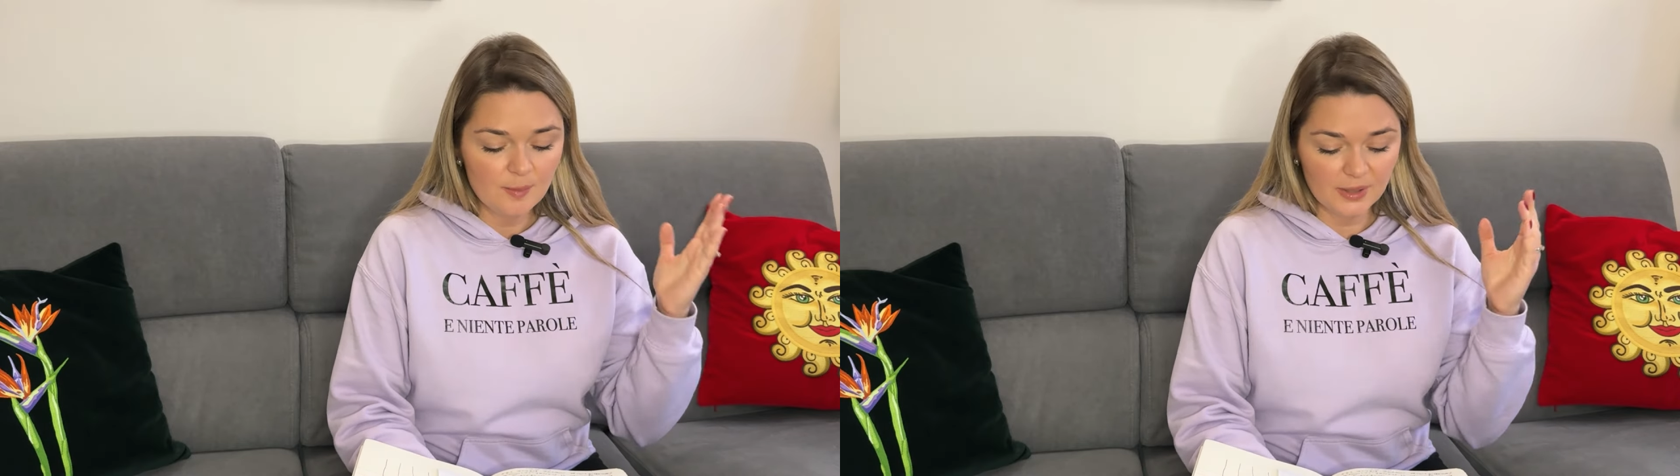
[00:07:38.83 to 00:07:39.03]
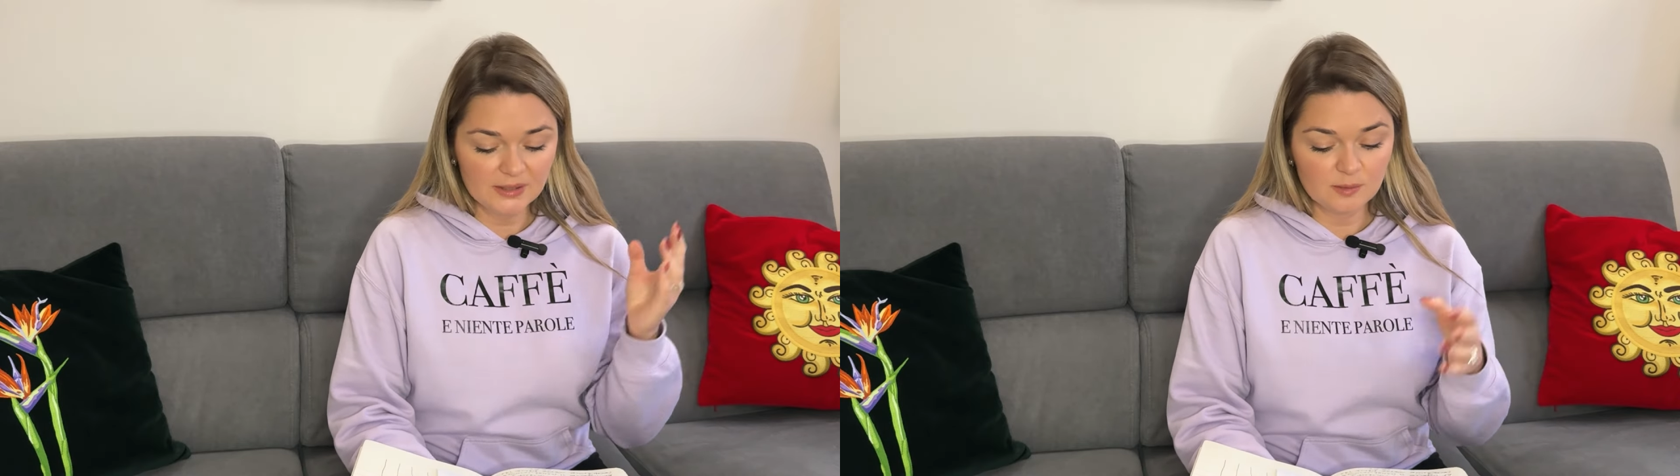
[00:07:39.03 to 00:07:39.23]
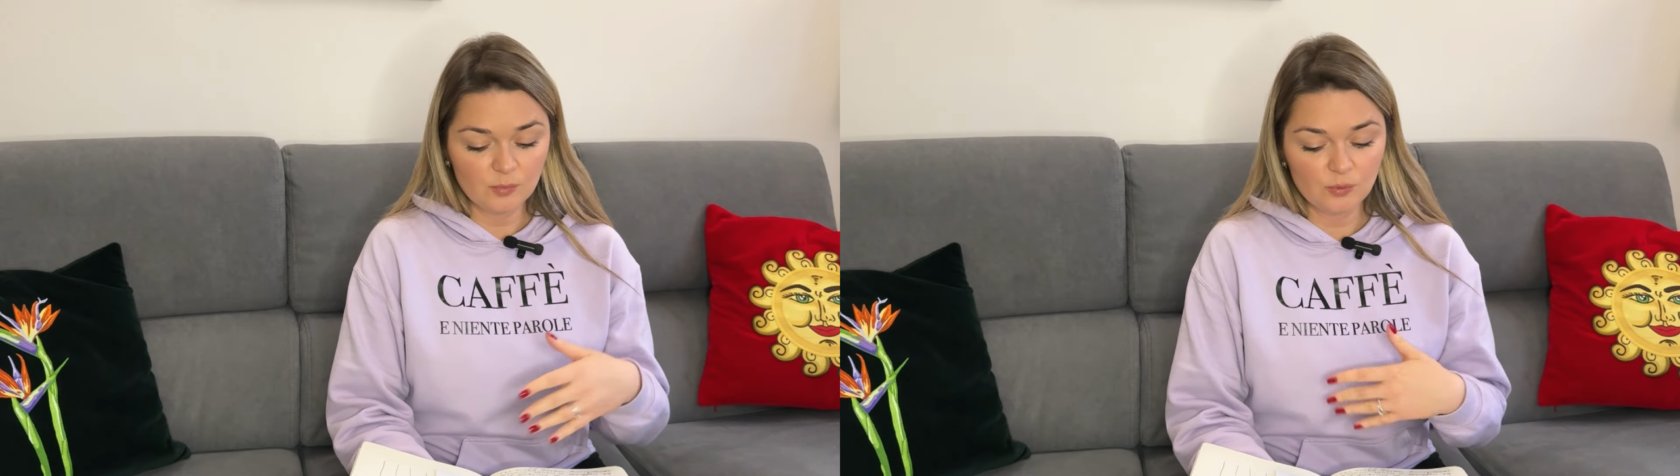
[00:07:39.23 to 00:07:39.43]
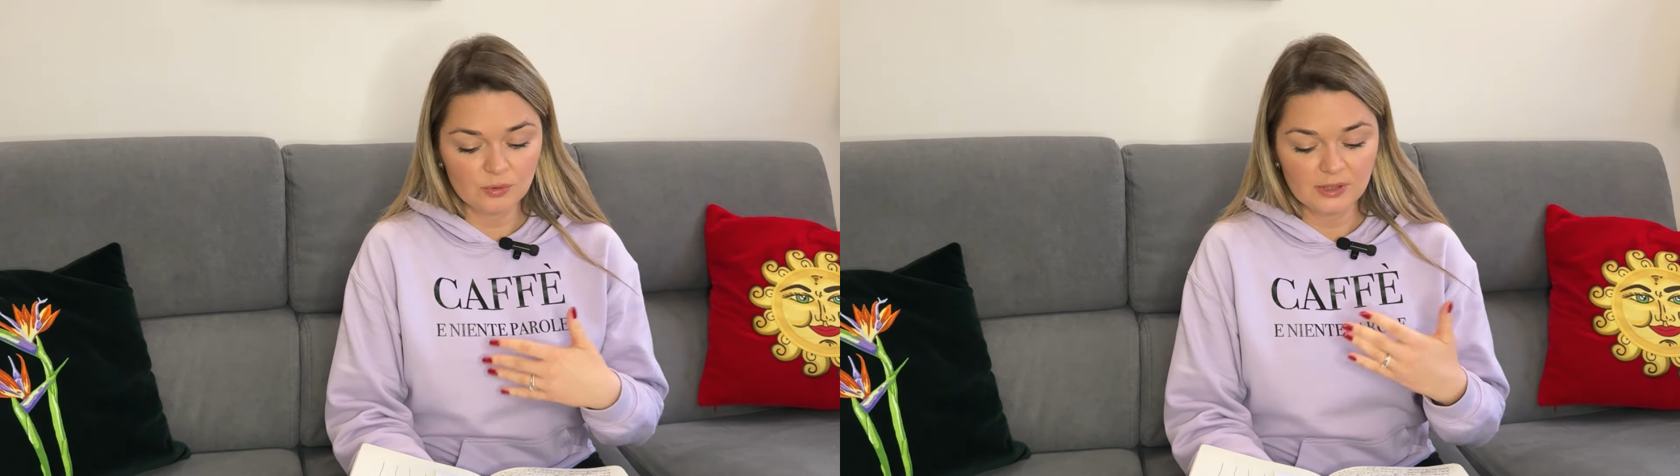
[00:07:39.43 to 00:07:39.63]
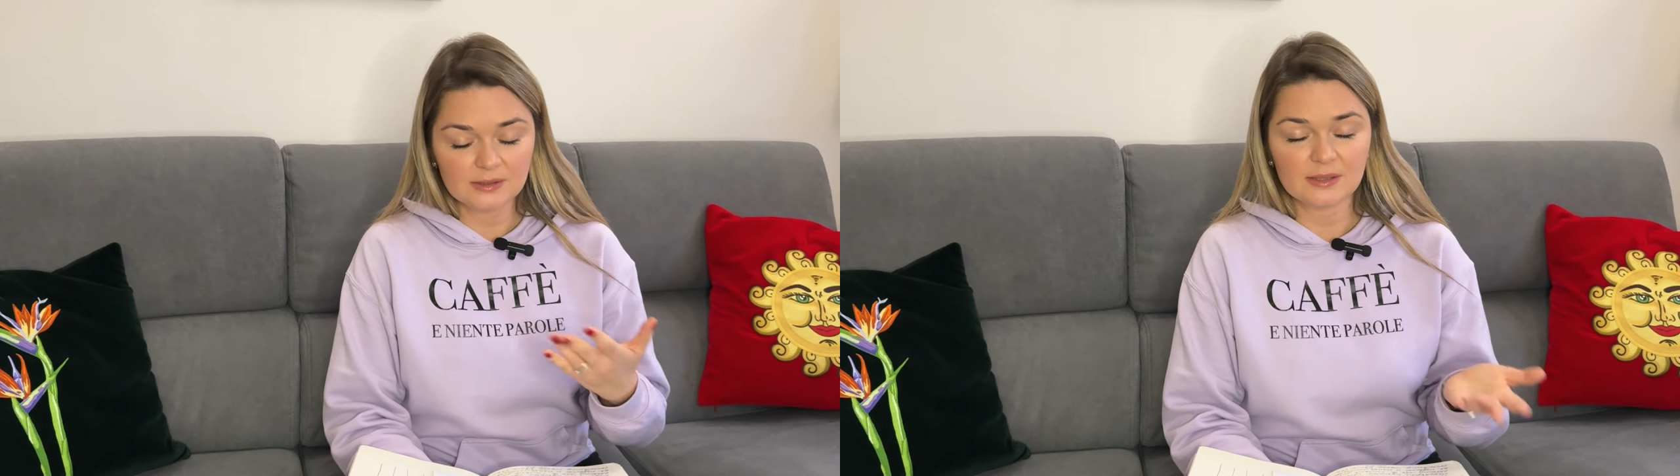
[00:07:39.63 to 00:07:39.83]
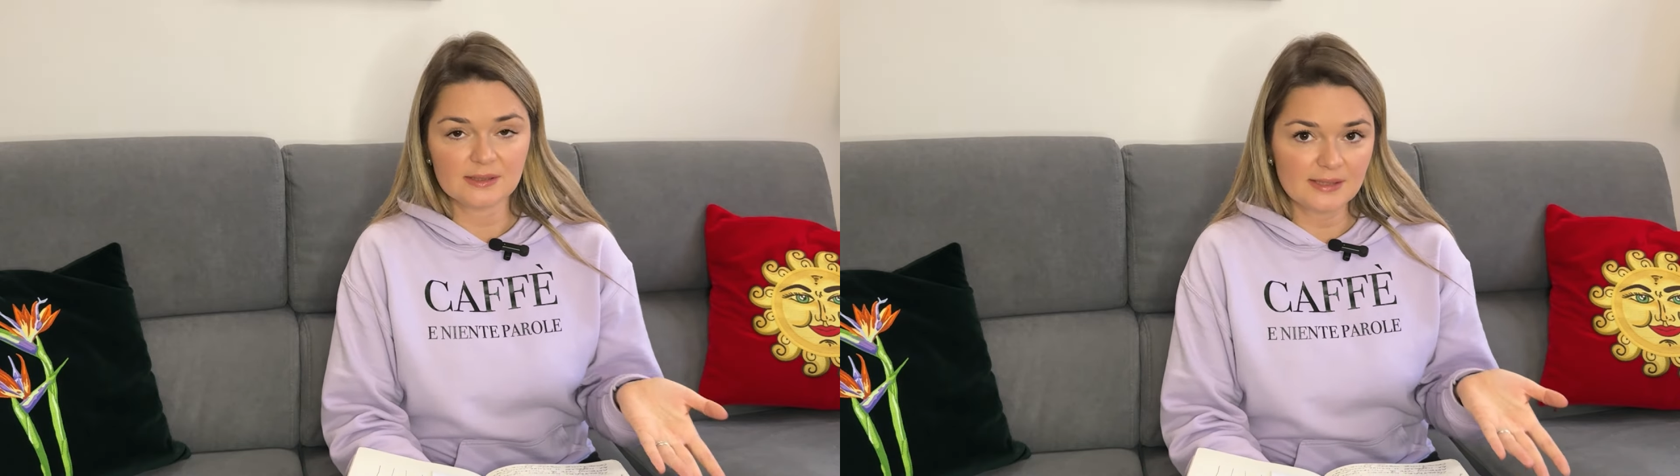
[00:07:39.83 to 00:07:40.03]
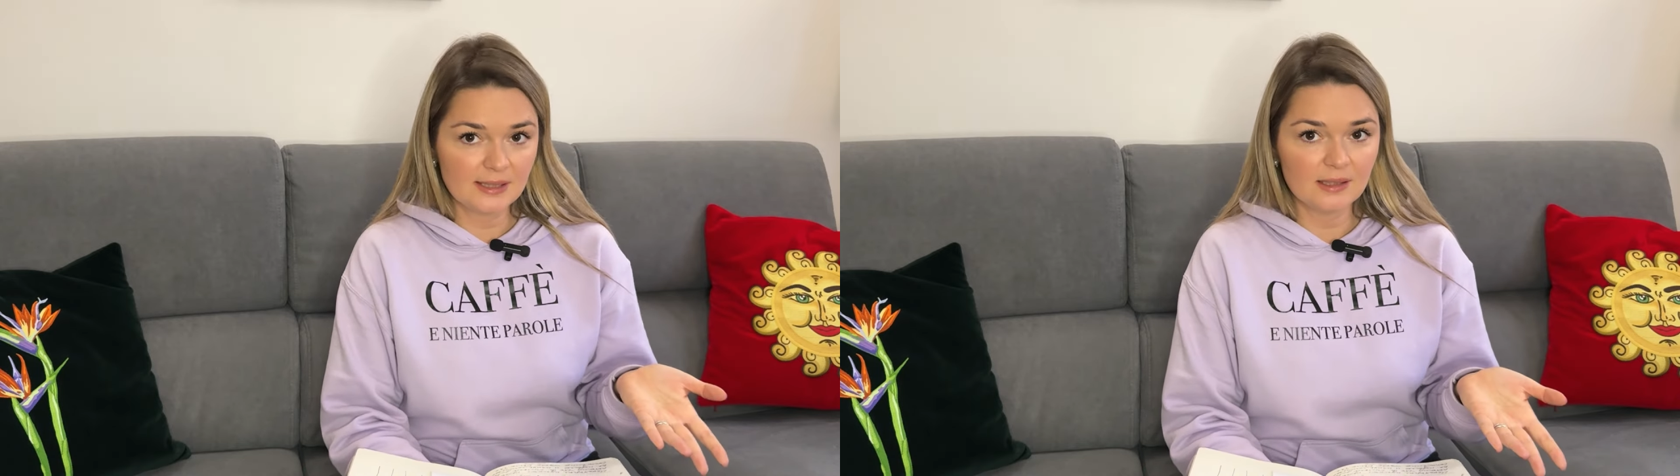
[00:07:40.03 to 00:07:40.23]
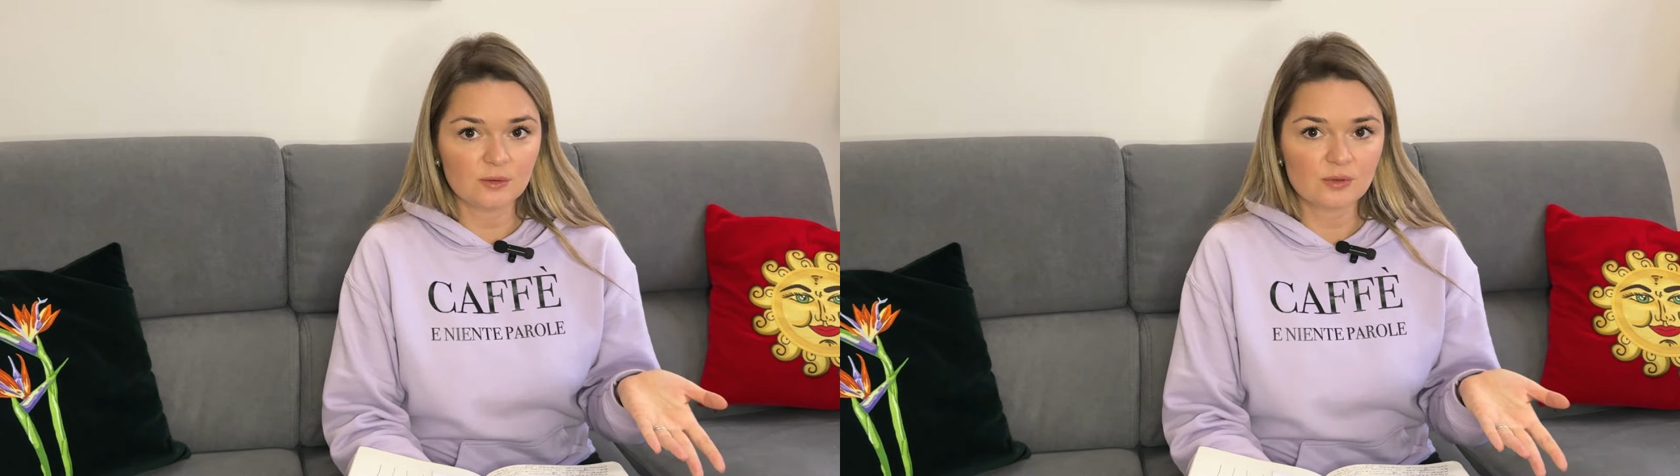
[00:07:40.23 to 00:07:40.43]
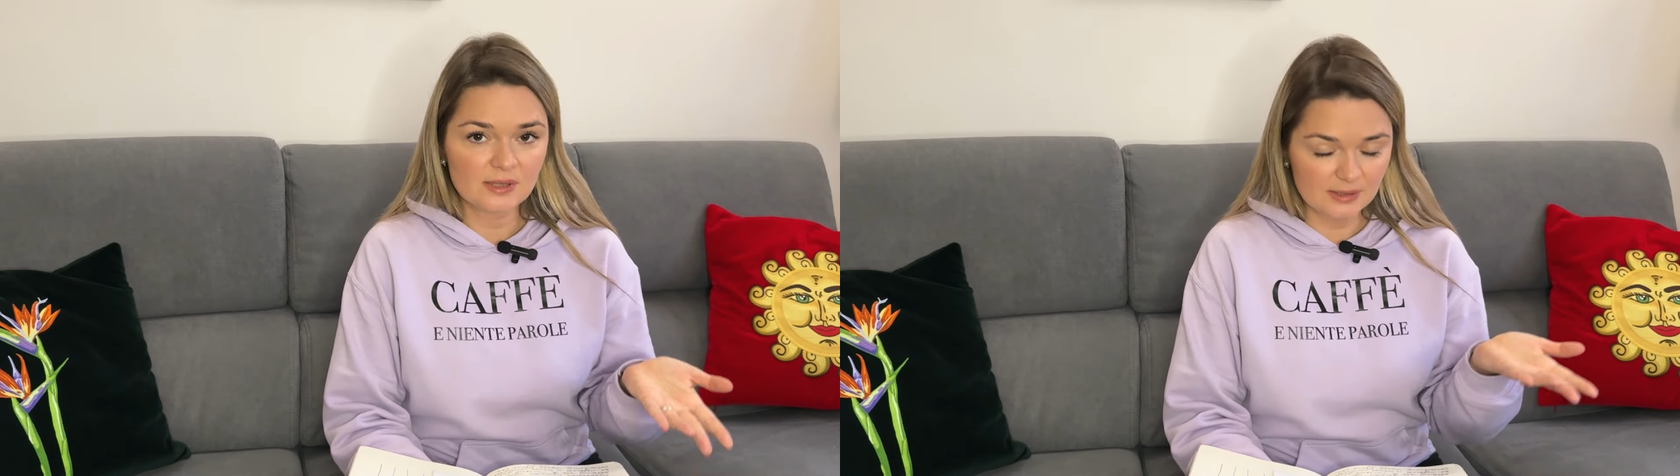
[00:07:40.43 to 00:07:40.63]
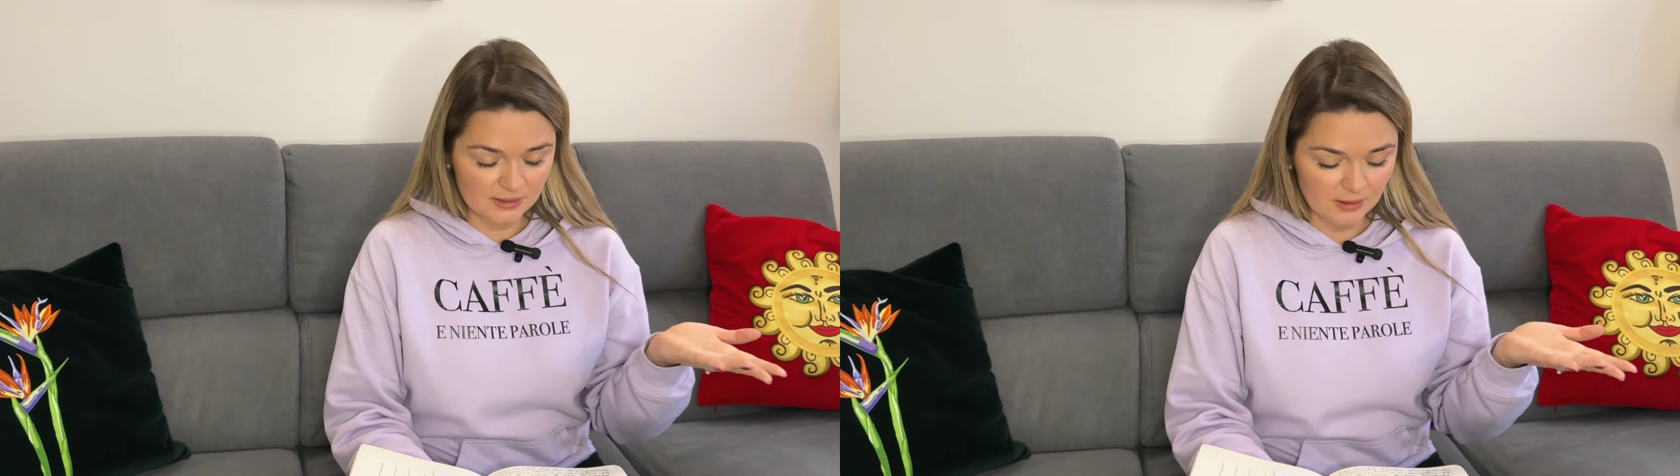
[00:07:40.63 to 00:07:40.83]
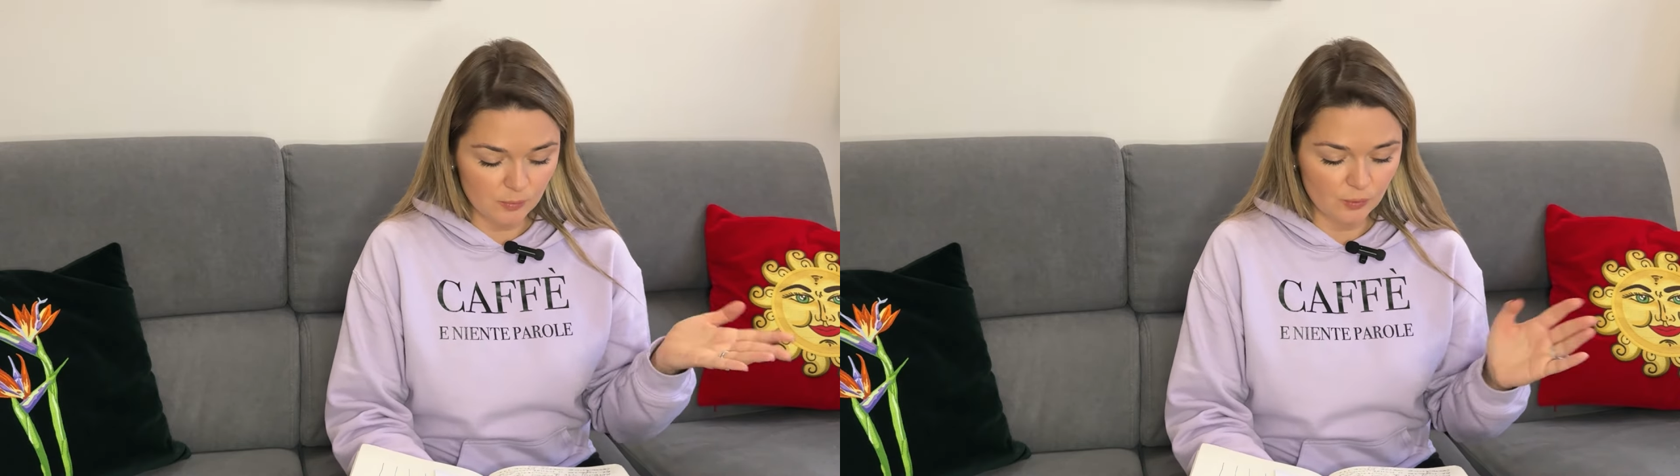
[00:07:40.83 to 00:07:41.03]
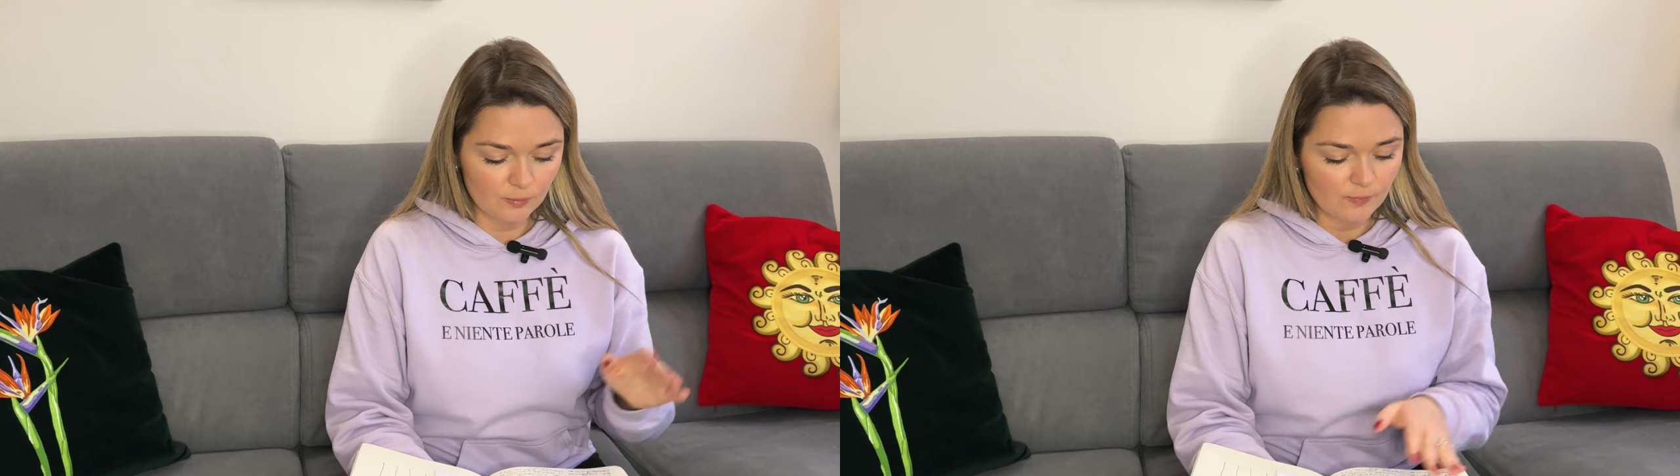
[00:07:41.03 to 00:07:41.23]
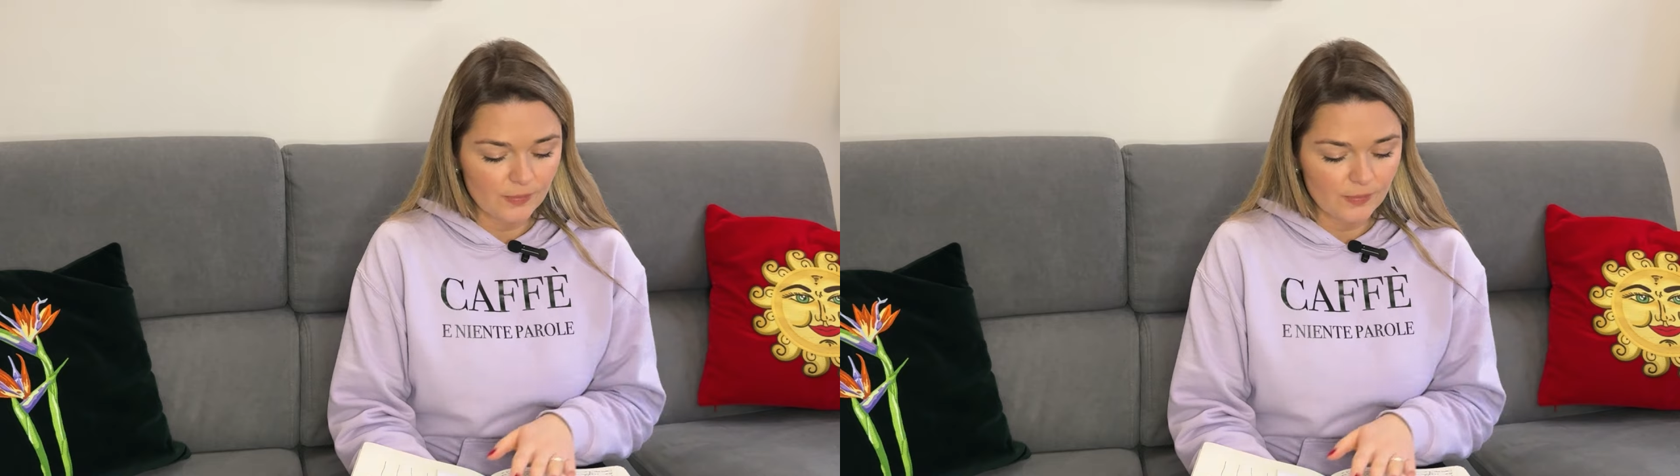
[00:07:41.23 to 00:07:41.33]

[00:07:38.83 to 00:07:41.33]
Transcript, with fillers: поэтому некоторые цели относятся к нему.